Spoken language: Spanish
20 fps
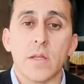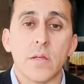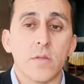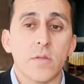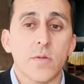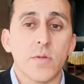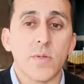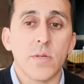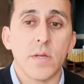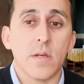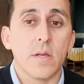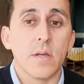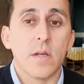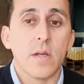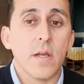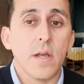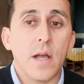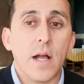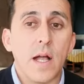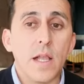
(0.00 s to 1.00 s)
Entonces,
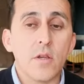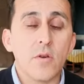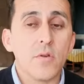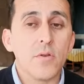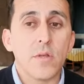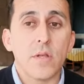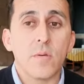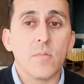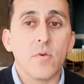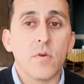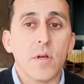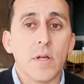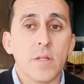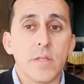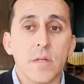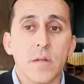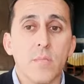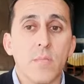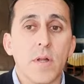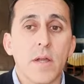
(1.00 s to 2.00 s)
algo tenemos que
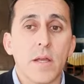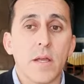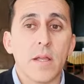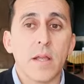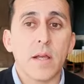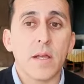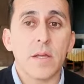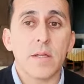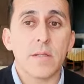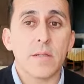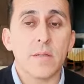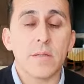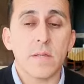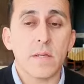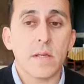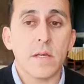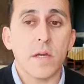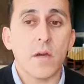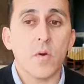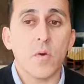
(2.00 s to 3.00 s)
hacer para que la gente
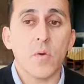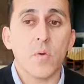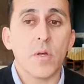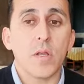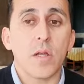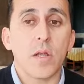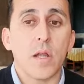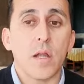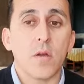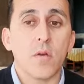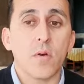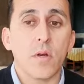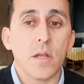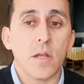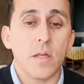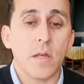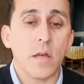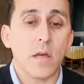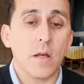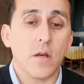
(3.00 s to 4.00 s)
se quede a vivir en la
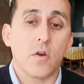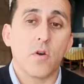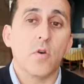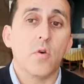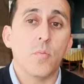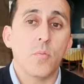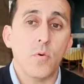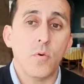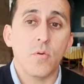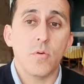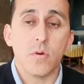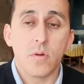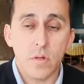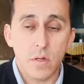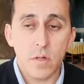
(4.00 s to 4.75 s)
localidad. ¿Cómo?